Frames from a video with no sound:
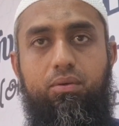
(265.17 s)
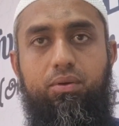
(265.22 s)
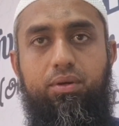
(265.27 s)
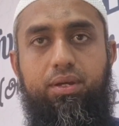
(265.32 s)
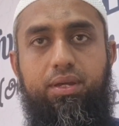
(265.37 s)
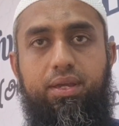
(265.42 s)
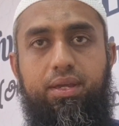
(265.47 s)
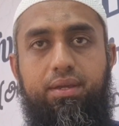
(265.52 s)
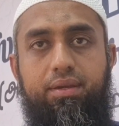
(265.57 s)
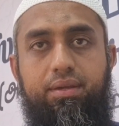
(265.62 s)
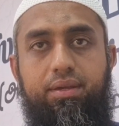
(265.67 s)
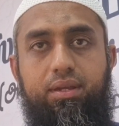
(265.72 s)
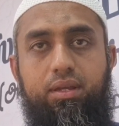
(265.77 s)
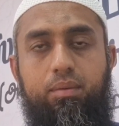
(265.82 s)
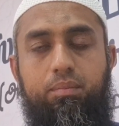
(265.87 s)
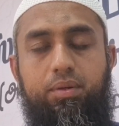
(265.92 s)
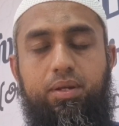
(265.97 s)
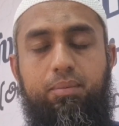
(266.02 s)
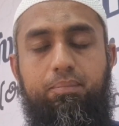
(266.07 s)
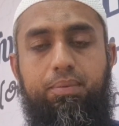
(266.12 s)
ஓகே
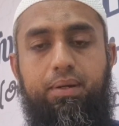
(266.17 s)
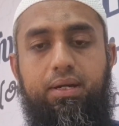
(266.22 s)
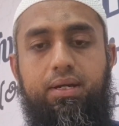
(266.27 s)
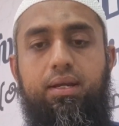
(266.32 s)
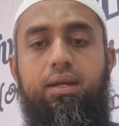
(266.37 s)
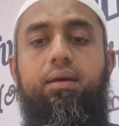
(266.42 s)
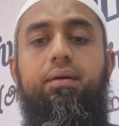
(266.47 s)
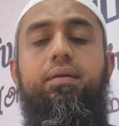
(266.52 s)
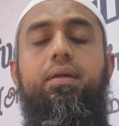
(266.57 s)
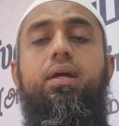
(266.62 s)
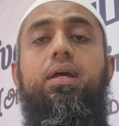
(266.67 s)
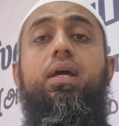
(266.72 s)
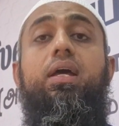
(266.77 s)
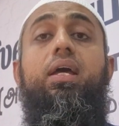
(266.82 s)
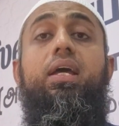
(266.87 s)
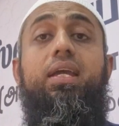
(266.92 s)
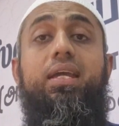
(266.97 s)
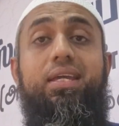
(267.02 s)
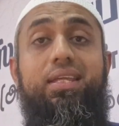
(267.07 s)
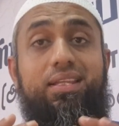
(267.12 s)
இப்படியும் பார்க்கலாம்
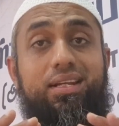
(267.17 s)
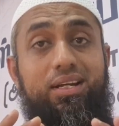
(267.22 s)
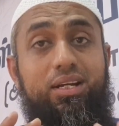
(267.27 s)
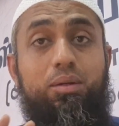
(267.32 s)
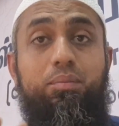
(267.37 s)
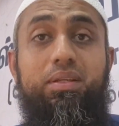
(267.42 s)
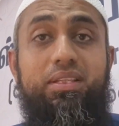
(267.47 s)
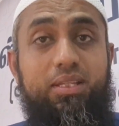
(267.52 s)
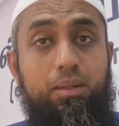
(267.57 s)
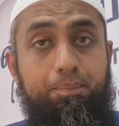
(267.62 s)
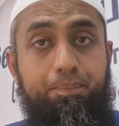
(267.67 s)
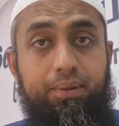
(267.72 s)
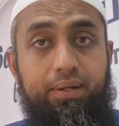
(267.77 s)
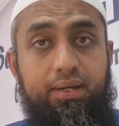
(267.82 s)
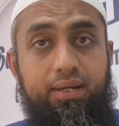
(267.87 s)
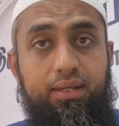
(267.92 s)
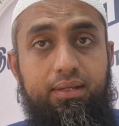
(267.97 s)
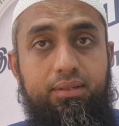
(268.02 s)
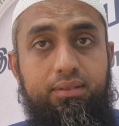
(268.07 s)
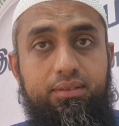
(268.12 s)
இது ரெண்டுமே
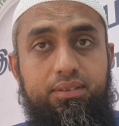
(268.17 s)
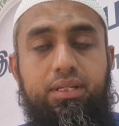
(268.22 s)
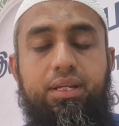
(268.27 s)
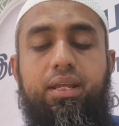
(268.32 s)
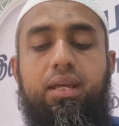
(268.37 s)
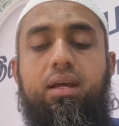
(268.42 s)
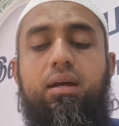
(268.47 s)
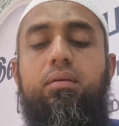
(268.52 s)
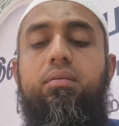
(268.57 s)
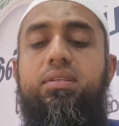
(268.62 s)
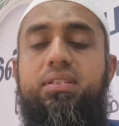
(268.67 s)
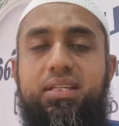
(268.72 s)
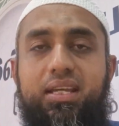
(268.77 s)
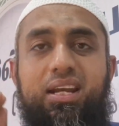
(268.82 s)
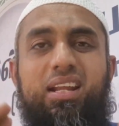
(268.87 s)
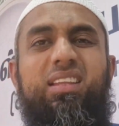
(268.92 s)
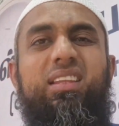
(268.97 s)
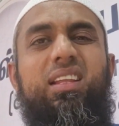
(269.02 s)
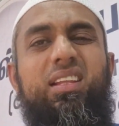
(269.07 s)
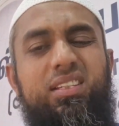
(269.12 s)
தப்பில்லை சரியா
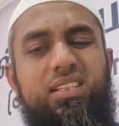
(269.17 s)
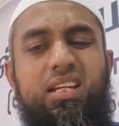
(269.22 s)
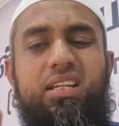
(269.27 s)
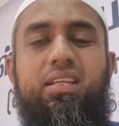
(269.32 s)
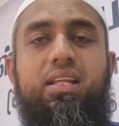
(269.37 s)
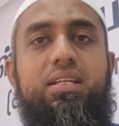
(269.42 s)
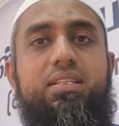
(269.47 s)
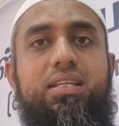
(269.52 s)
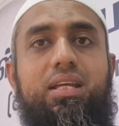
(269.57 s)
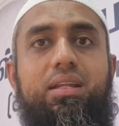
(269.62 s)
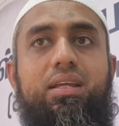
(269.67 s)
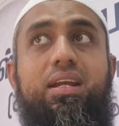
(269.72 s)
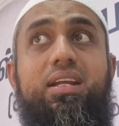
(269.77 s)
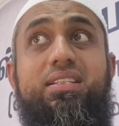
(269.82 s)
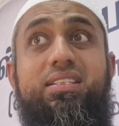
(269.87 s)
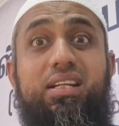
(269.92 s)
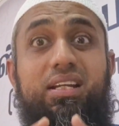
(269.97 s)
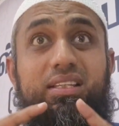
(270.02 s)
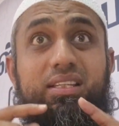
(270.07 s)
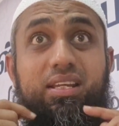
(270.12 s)
சிறந்தது சஜிதா செய்யறது
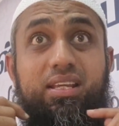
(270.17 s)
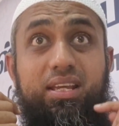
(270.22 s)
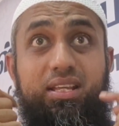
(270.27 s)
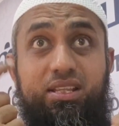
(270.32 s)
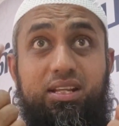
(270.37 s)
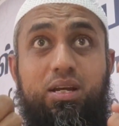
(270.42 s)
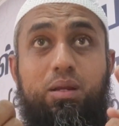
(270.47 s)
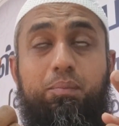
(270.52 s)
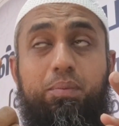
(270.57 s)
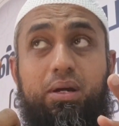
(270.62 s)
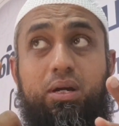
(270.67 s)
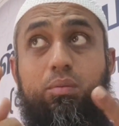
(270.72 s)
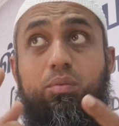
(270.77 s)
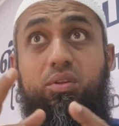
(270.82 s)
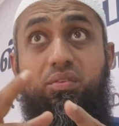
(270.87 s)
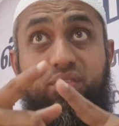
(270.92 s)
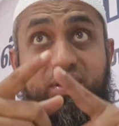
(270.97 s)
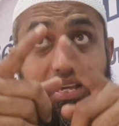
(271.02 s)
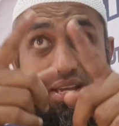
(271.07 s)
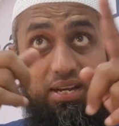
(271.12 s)
ஏன்னா சிலத்தில் எதிரில்
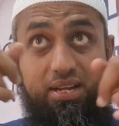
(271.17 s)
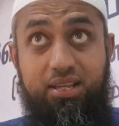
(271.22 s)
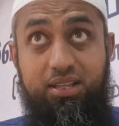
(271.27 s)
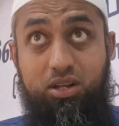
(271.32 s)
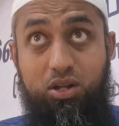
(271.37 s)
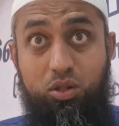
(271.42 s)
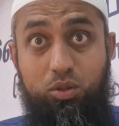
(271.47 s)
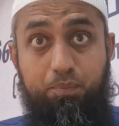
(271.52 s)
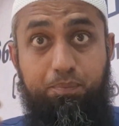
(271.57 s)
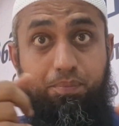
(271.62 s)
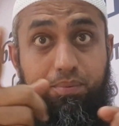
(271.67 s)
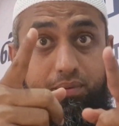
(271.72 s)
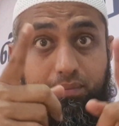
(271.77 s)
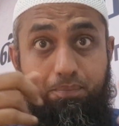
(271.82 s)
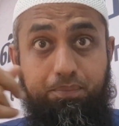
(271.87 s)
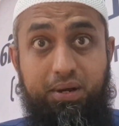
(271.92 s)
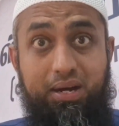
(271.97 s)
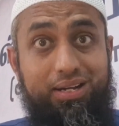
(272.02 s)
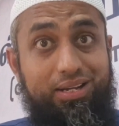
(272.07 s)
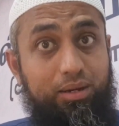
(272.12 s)
பார்க்கும்போது வேறு ஏதாவது
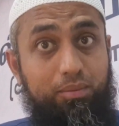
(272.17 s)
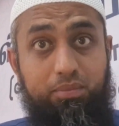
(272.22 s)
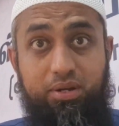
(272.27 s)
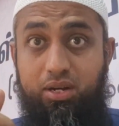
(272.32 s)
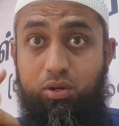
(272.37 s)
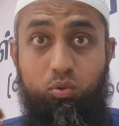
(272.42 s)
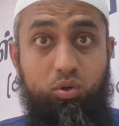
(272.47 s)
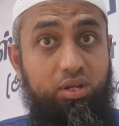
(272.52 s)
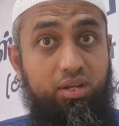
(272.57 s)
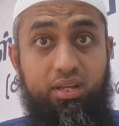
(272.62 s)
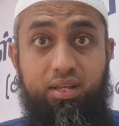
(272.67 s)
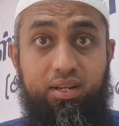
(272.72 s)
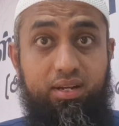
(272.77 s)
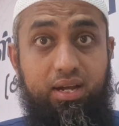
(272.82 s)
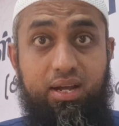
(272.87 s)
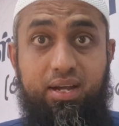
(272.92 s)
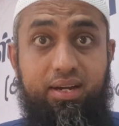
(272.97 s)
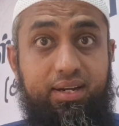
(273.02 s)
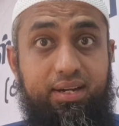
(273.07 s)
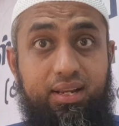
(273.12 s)
பார்க்குற மாதிரி கூட
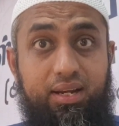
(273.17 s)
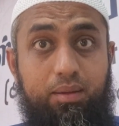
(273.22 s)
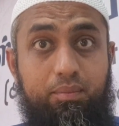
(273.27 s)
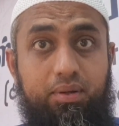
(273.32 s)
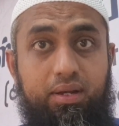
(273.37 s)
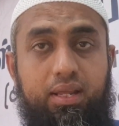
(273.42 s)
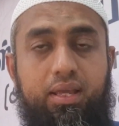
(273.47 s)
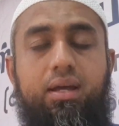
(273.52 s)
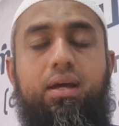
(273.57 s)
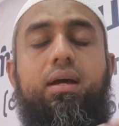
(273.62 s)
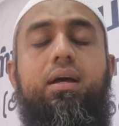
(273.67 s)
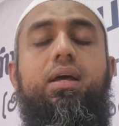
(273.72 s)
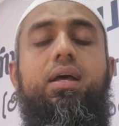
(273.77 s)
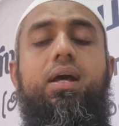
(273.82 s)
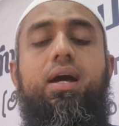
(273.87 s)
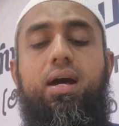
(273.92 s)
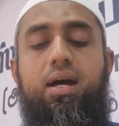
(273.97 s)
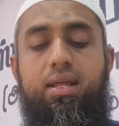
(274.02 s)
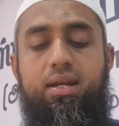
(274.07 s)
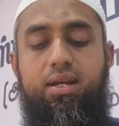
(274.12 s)
ஆகிடலாம் இல்லையா
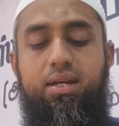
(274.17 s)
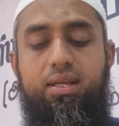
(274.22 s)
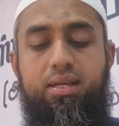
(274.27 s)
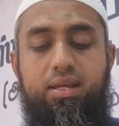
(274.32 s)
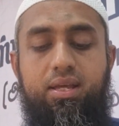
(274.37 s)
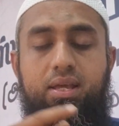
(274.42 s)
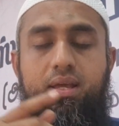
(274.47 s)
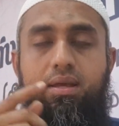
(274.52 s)
அதனால்